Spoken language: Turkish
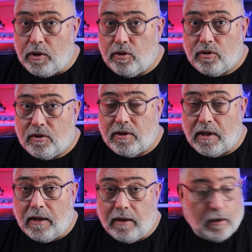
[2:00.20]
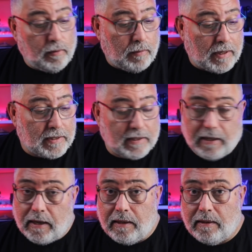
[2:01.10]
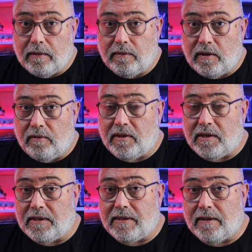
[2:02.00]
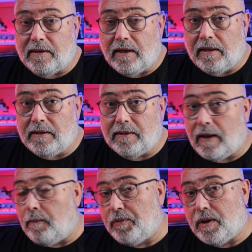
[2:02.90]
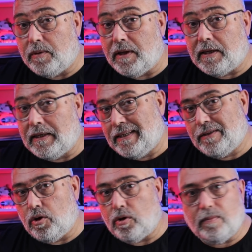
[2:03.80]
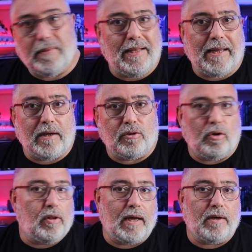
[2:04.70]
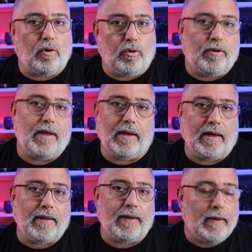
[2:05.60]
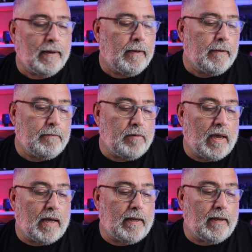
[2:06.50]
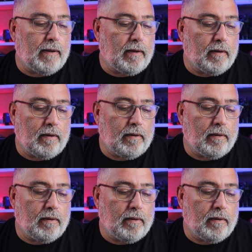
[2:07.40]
biliyorsunuz Elon Musk da Twitter'ı satın aldı. Tam tamına 44 milyar dolar ödeyerek yani e,